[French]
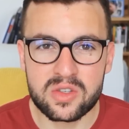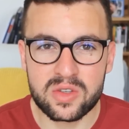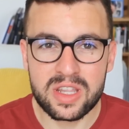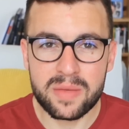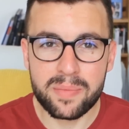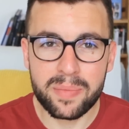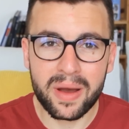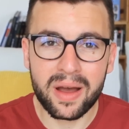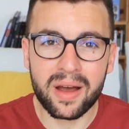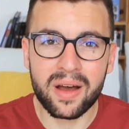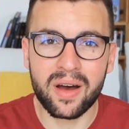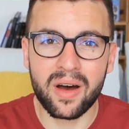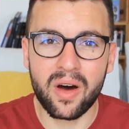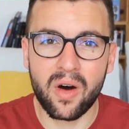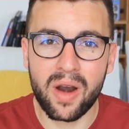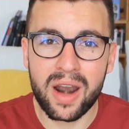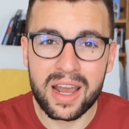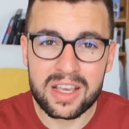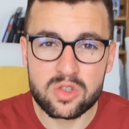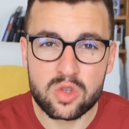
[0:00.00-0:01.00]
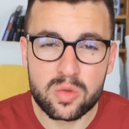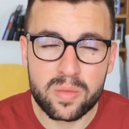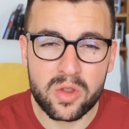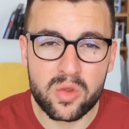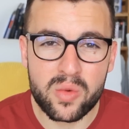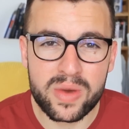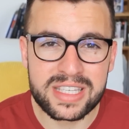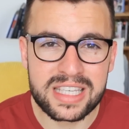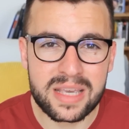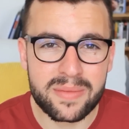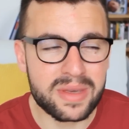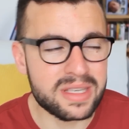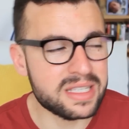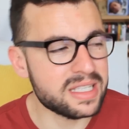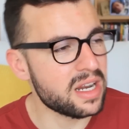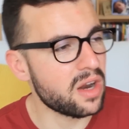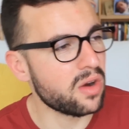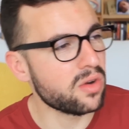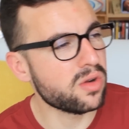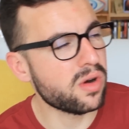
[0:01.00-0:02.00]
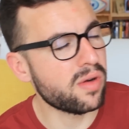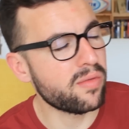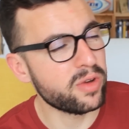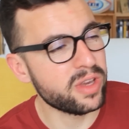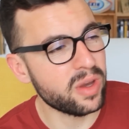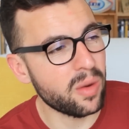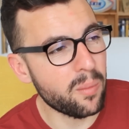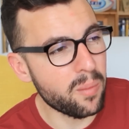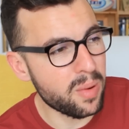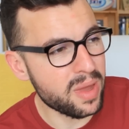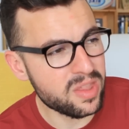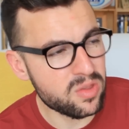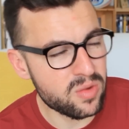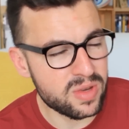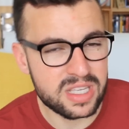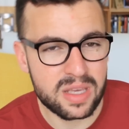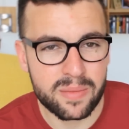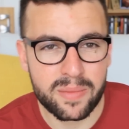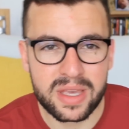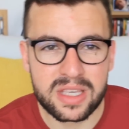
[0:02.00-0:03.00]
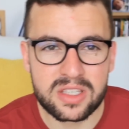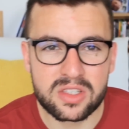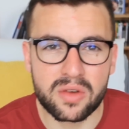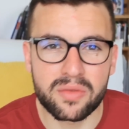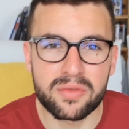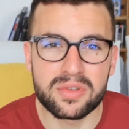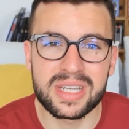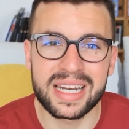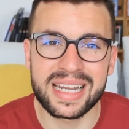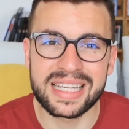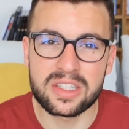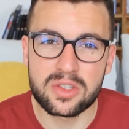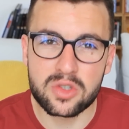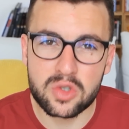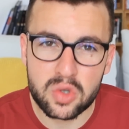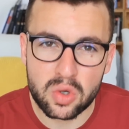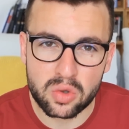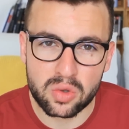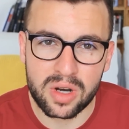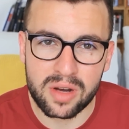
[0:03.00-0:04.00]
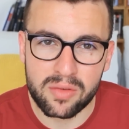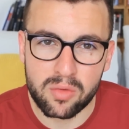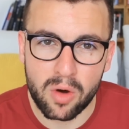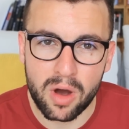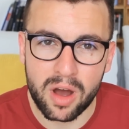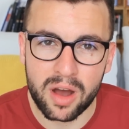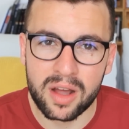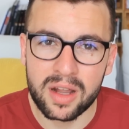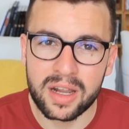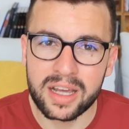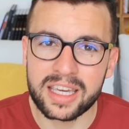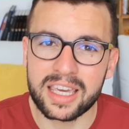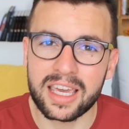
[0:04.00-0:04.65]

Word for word: Ce n'est pas en l'assommant de SMS et en envoyant plein de SMS que vous allez être sûr de l'avoir,